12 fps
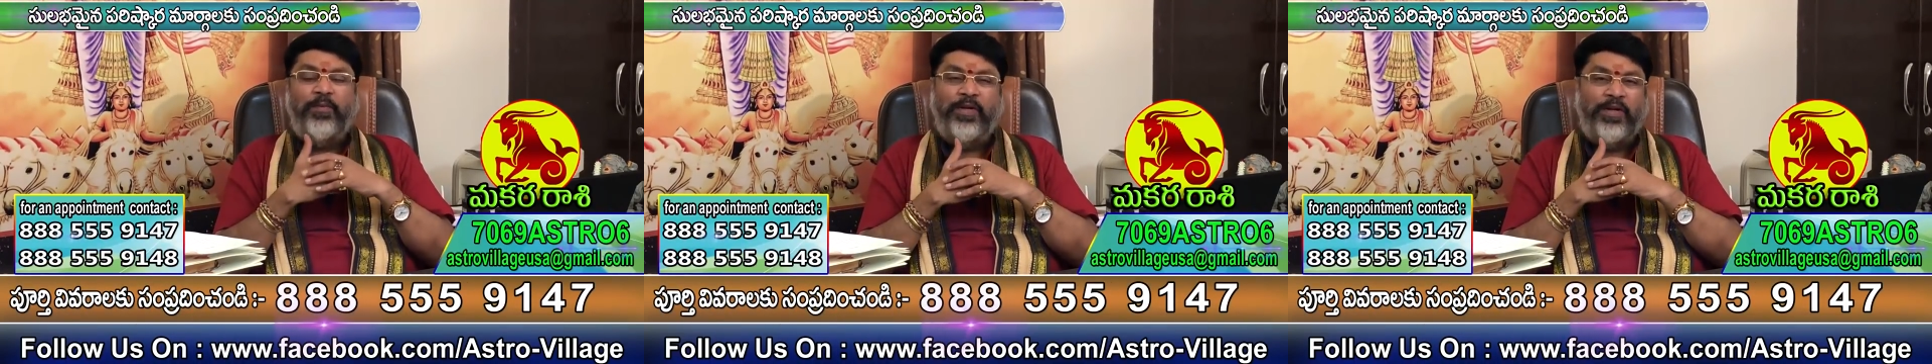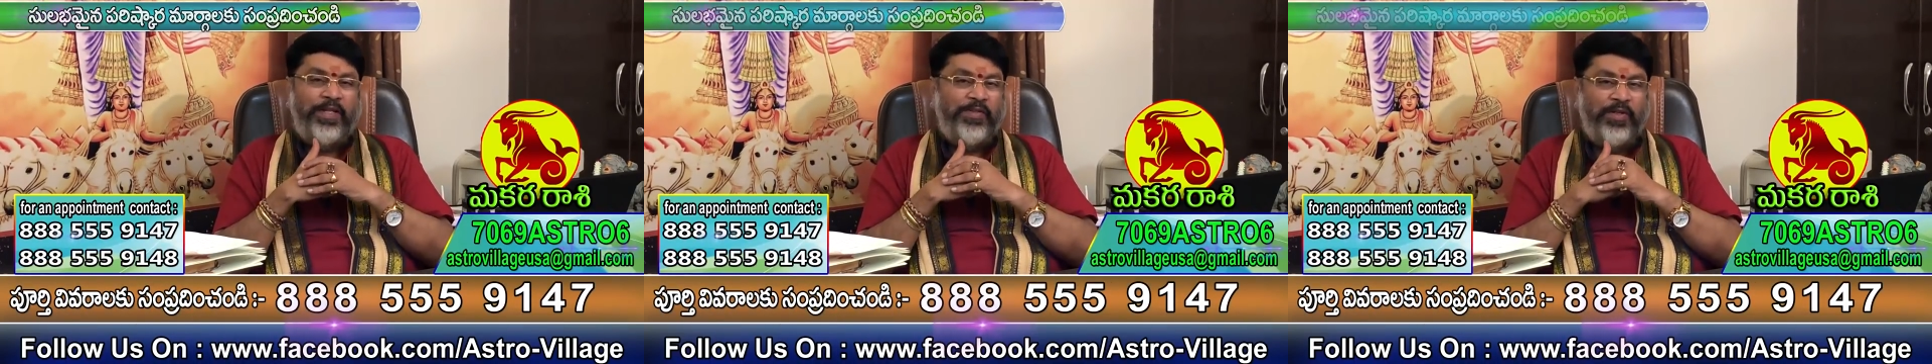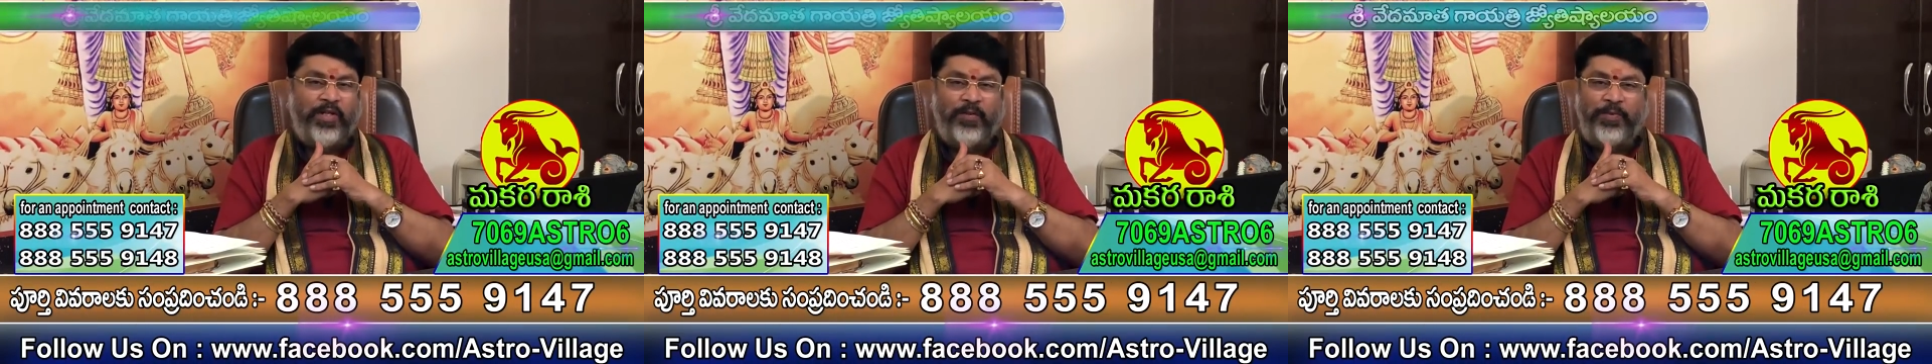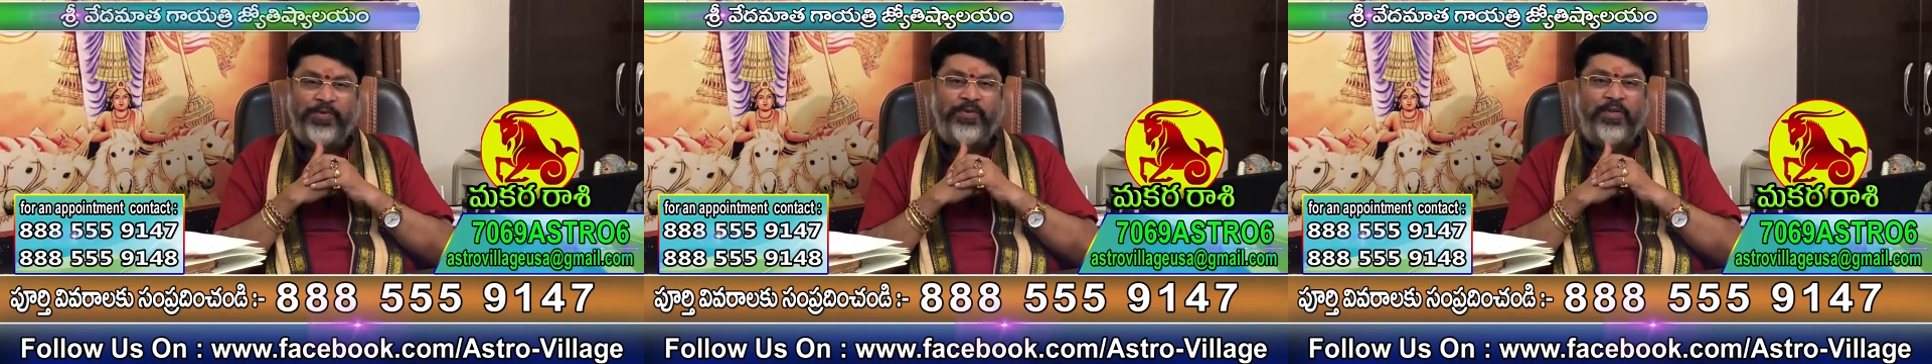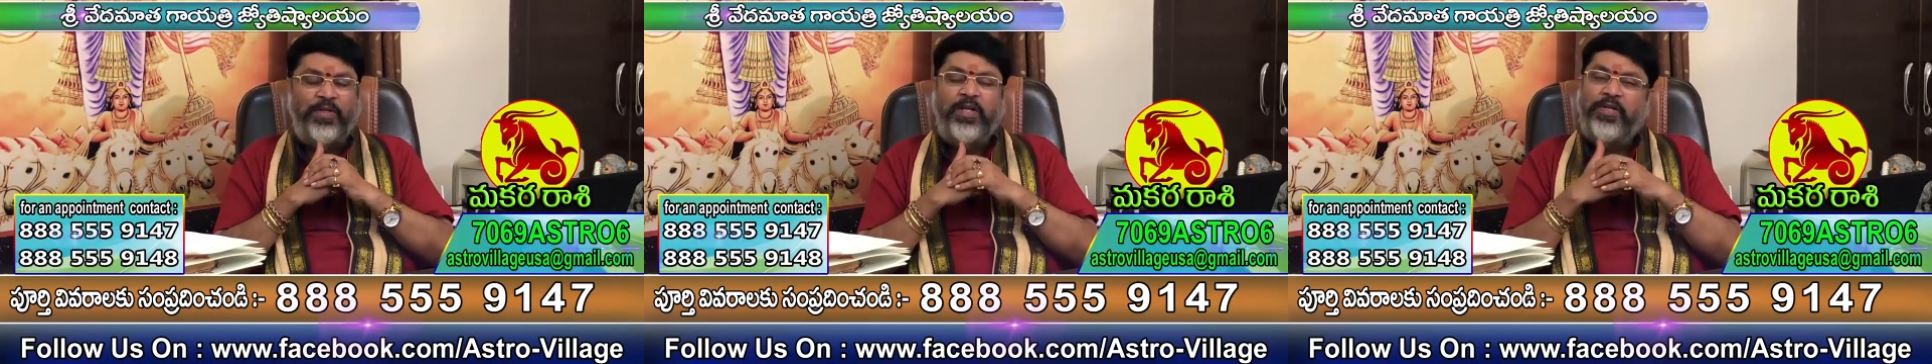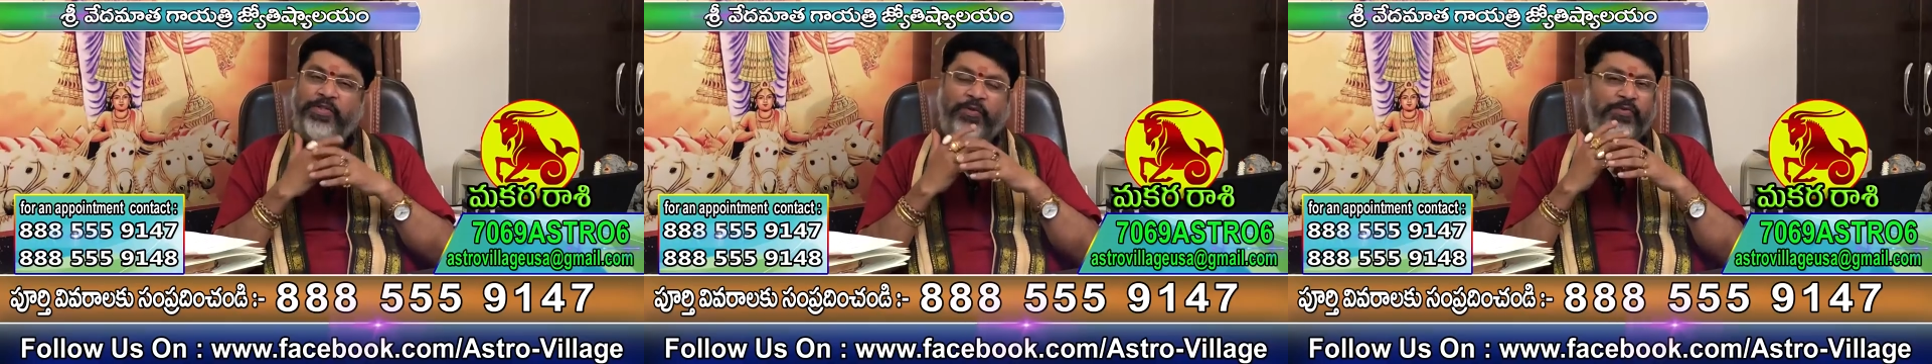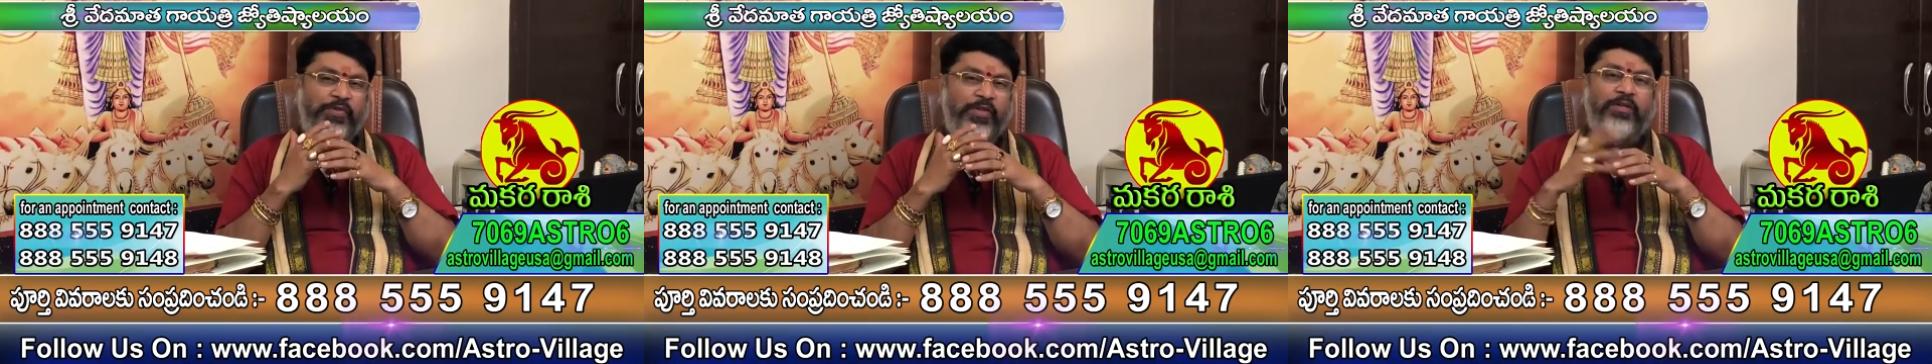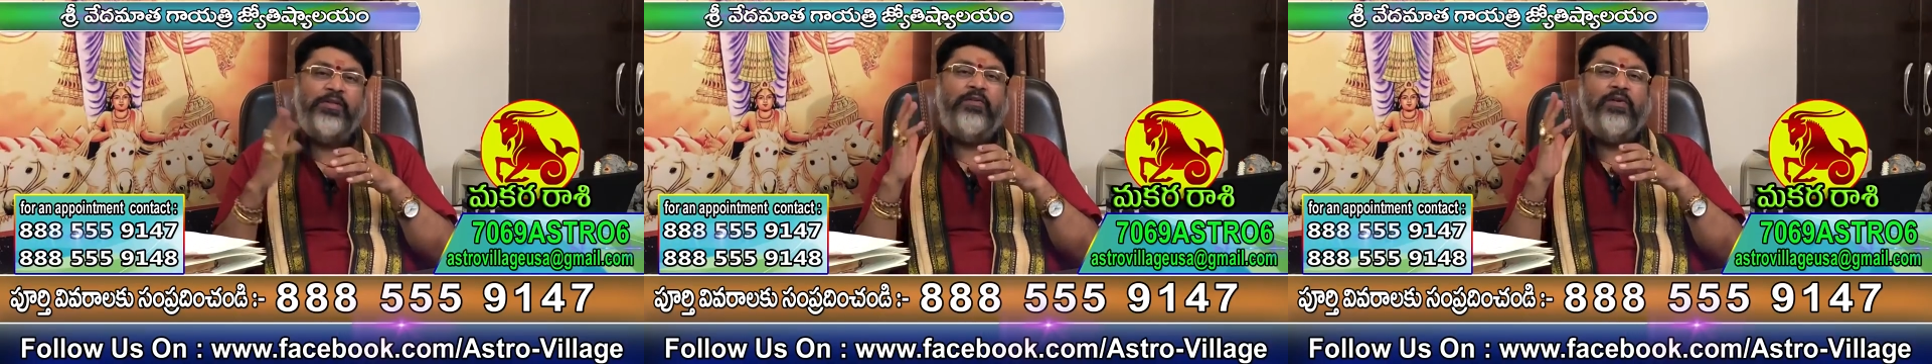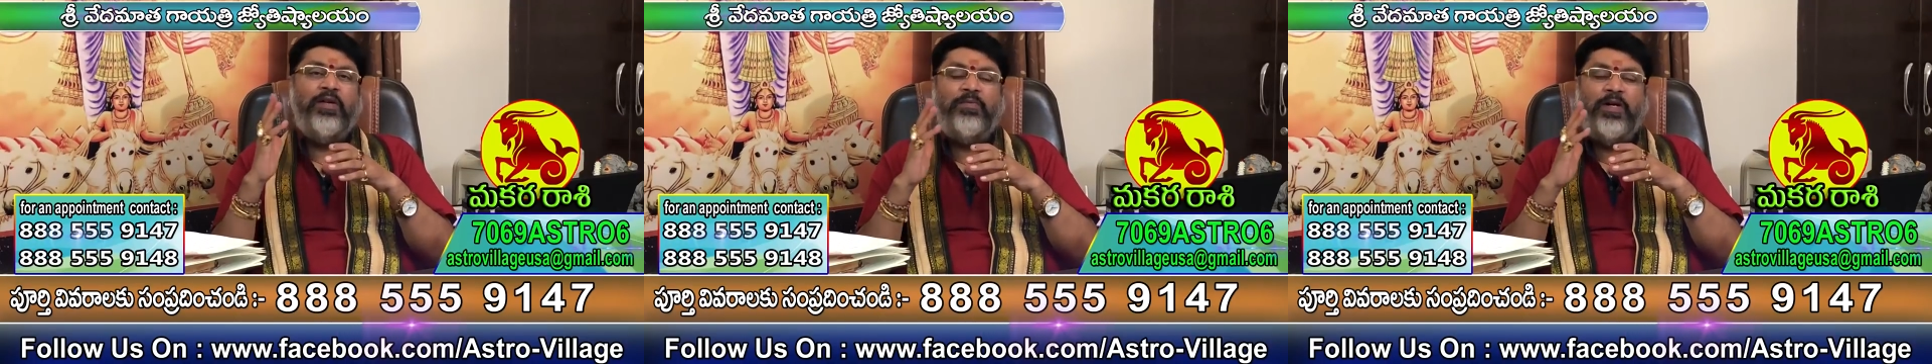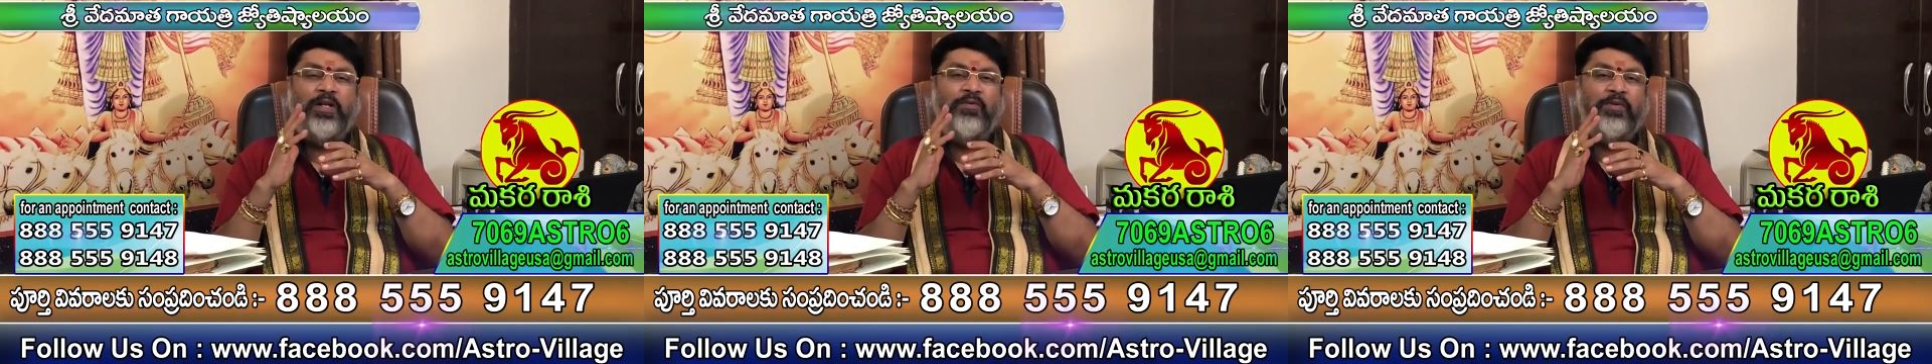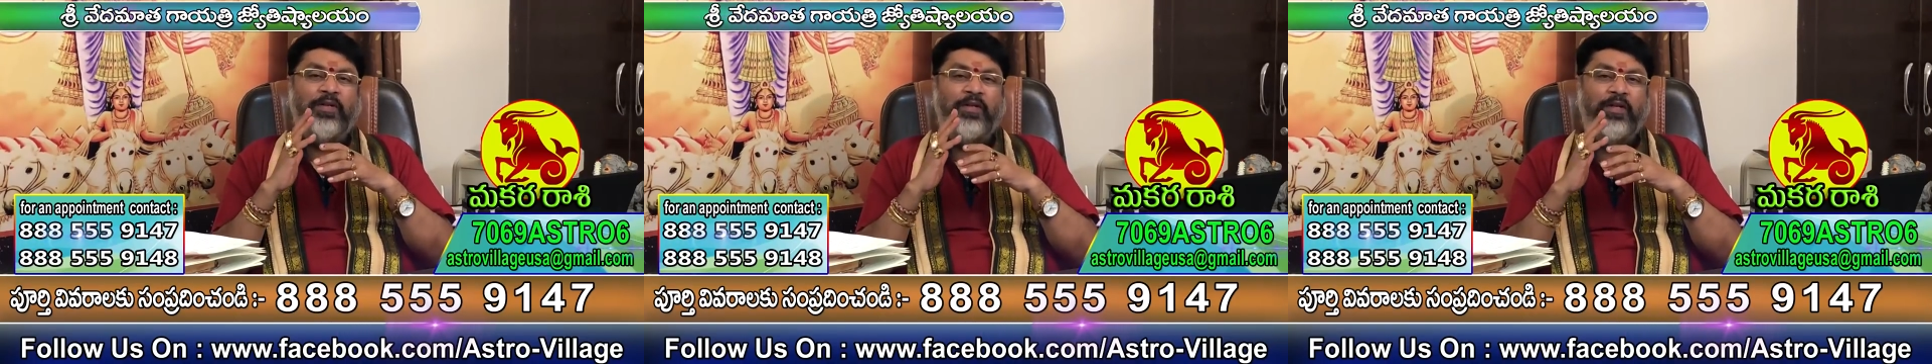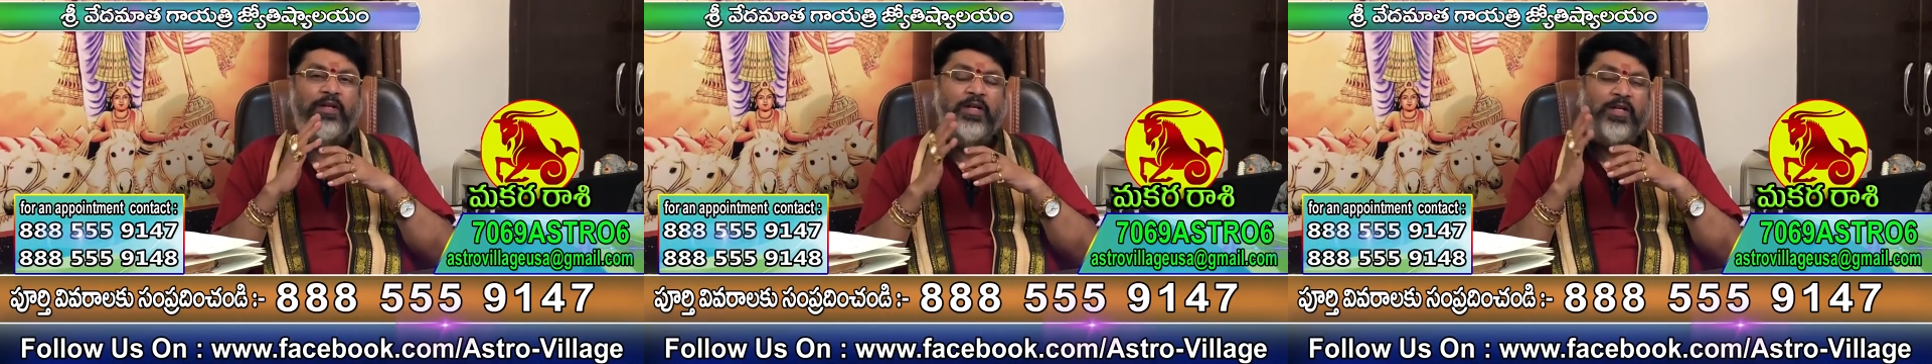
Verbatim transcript: మకర రాశి వారికి కనిపిస్తుంది సంవత్సరం అంతా వాళ్ళకి బాగానే ఉంటుంది